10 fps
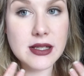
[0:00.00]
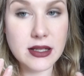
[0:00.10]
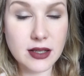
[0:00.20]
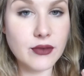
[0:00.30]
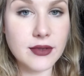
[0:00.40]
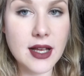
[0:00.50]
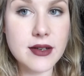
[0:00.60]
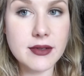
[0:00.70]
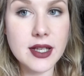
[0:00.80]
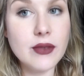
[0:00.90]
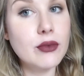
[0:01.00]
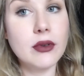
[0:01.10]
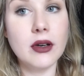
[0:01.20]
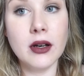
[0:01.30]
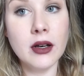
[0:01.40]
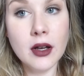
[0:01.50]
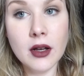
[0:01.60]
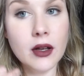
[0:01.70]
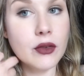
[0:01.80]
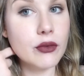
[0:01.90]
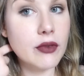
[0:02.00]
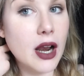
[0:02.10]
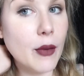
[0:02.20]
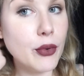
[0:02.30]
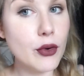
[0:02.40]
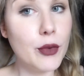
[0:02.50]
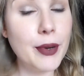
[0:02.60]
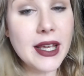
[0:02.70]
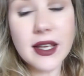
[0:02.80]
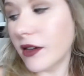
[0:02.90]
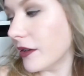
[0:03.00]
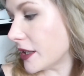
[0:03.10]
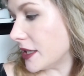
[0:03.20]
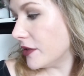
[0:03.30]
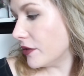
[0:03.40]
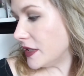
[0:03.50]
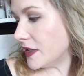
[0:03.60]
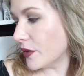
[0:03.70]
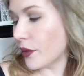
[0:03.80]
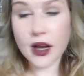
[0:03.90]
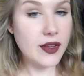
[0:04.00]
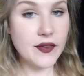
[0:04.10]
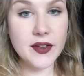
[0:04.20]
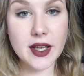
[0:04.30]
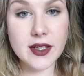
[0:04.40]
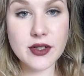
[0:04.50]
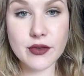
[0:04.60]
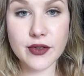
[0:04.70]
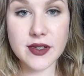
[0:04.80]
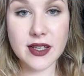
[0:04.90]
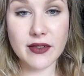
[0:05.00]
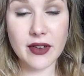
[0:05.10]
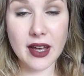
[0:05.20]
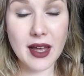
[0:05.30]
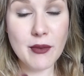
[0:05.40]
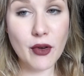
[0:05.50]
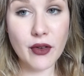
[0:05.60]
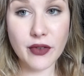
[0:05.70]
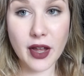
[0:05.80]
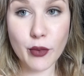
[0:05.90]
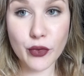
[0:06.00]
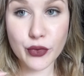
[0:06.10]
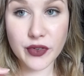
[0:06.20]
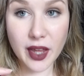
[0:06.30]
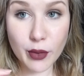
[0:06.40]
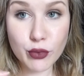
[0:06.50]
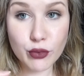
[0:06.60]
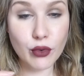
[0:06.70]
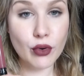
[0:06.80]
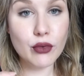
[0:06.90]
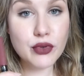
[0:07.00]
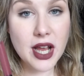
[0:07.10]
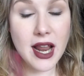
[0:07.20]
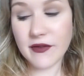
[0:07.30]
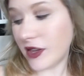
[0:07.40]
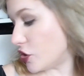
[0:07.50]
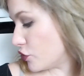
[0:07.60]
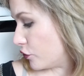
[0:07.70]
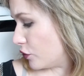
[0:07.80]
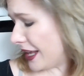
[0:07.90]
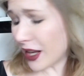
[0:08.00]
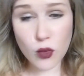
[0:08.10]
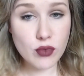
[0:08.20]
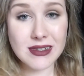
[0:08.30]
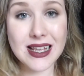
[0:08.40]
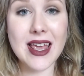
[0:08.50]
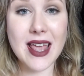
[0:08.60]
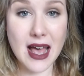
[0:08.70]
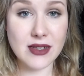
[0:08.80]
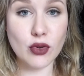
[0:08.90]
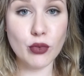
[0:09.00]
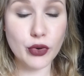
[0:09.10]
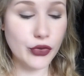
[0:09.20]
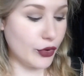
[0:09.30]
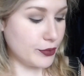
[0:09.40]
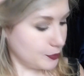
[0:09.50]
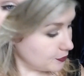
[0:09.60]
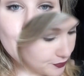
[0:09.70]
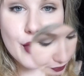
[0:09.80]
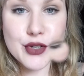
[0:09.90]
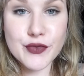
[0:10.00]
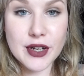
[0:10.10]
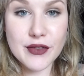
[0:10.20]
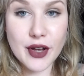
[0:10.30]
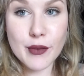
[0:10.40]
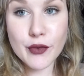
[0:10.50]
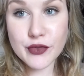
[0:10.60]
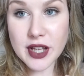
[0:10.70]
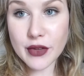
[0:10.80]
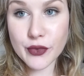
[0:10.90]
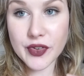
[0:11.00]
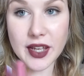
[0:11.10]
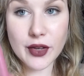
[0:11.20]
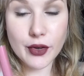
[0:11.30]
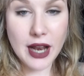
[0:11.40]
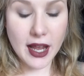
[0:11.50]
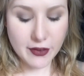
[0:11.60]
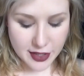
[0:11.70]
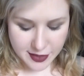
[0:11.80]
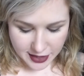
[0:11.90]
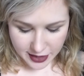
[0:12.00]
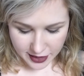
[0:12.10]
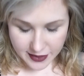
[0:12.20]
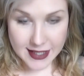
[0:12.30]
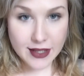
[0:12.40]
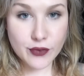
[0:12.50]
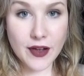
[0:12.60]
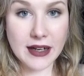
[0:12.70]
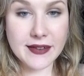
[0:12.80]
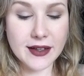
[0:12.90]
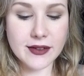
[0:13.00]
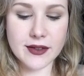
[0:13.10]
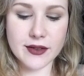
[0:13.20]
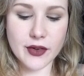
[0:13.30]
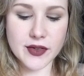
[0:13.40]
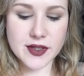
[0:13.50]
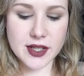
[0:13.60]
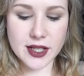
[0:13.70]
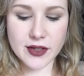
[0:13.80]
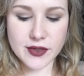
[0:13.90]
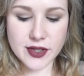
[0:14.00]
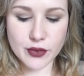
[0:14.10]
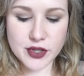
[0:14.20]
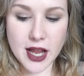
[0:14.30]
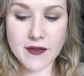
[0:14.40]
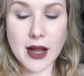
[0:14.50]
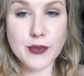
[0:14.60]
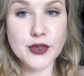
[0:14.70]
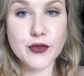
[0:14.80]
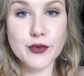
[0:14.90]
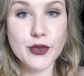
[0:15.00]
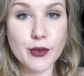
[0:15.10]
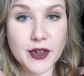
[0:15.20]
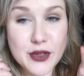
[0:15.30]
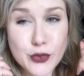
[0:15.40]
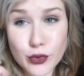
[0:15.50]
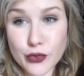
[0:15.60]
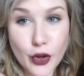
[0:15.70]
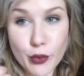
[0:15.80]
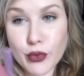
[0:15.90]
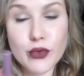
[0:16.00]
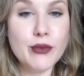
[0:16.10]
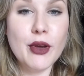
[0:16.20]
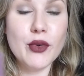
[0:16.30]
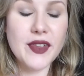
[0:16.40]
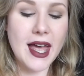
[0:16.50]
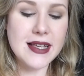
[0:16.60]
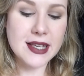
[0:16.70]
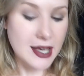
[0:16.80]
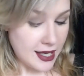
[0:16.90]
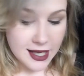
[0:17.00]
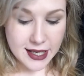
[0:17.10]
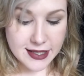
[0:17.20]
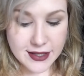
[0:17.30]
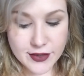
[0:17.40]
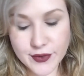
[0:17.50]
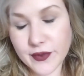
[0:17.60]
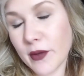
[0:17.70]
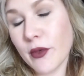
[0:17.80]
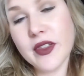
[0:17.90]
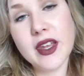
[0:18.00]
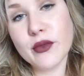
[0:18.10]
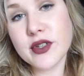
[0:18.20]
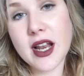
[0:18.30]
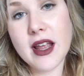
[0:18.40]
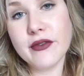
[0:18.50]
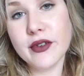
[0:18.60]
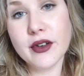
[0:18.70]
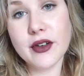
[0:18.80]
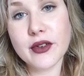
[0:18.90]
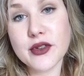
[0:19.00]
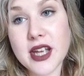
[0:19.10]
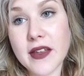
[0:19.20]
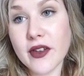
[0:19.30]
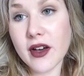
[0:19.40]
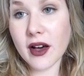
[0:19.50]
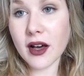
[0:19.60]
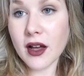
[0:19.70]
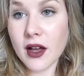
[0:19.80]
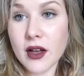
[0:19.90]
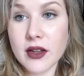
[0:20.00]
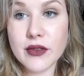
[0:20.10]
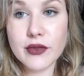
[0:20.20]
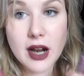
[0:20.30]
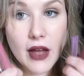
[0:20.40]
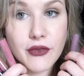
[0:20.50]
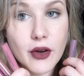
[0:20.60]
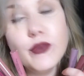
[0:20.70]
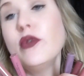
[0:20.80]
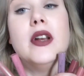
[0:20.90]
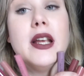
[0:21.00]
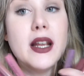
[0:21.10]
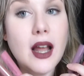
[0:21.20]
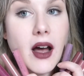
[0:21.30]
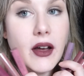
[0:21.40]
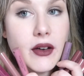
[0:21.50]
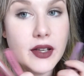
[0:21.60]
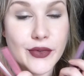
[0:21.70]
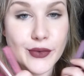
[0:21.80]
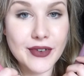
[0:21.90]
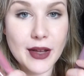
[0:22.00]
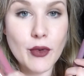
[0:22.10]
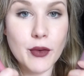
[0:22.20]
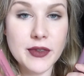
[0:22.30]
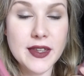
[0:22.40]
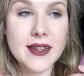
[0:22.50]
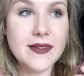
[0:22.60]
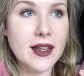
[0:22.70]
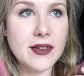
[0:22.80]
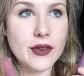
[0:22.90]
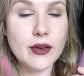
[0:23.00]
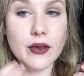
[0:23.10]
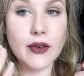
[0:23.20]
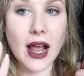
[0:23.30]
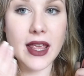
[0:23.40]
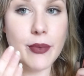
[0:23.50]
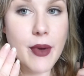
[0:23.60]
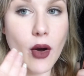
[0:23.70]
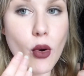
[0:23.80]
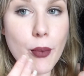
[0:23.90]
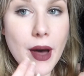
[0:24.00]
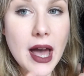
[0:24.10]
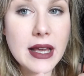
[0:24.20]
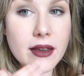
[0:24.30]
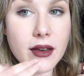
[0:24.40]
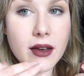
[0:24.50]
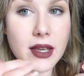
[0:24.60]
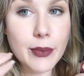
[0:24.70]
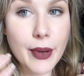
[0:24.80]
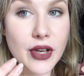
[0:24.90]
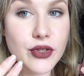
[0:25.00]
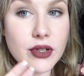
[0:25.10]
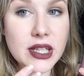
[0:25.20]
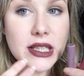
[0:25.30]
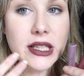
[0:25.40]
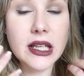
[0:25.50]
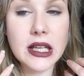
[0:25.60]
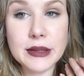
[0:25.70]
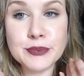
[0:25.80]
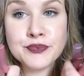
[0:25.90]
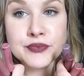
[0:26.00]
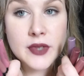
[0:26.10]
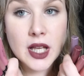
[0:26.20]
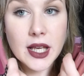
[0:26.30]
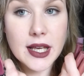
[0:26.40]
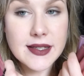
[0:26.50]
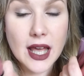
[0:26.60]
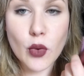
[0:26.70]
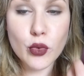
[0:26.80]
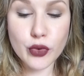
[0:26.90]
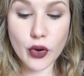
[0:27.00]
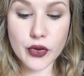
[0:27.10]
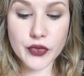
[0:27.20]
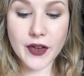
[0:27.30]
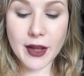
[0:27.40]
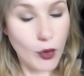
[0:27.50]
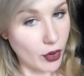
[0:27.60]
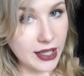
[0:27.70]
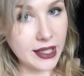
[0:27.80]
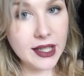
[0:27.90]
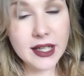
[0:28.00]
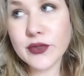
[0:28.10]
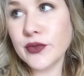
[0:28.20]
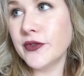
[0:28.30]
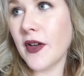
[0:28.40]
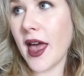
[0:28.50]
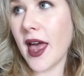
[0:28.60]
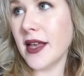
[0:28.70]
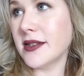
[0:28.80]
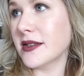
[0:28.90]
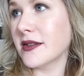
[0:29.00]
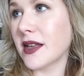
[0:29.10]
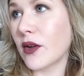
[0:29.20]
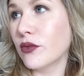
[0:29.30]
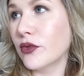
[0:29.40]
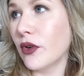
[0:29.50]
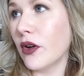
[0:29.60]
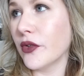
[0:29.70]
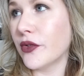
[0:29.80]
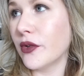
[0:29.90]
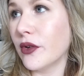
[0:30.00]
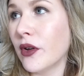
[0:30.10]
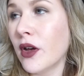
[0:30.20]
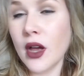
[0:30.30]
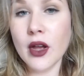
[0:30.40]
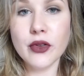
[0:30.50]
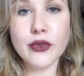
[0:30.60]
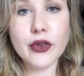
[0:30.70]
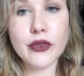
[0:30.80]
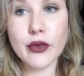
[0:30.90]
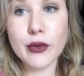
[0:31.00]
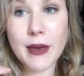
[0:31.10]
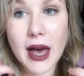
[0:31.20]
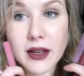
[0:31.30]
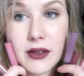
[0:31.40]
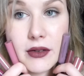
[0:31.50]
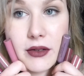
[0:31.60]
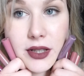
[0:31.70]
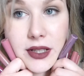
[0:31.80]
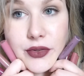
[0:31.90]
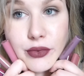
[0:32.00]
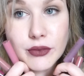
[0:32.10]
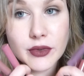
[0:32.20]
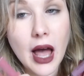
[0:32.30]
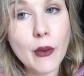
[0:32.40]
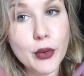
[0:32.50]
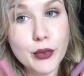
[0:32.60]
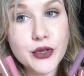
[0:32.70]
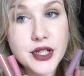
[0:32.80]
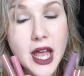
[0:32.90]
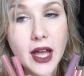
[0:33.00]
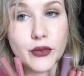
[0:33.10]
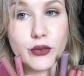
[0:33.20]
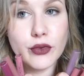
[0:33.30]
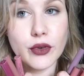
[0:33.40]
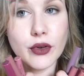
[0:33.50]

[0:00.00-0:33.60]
et ça tient toute la journée donc euh, donc voilà, pour le prix euh, qui est de 10,95€, je trouve que c'est vraiment vraiment de très bons rouges à lèvres et je vous les conseille à 100%. Voilà pourquoi je voulais vraiment vous annoncer euh, l'arrivée de ces, nouvelles teintes dans ces, dans ces rouges à lèvres là puisque vous me demandez tout le temps pour le numéro 13 et ce sont vraiment des rouges à lèvres euh, que j'adore au niveau de la formule et là ils ont vraiment mis des teintes voilà hyper opaques, hyper jolies et et ça concurrence vraiment les, Too Faced, ça concurrence euh, d'autres euh, marques euh, qui sont un peu plus chères donc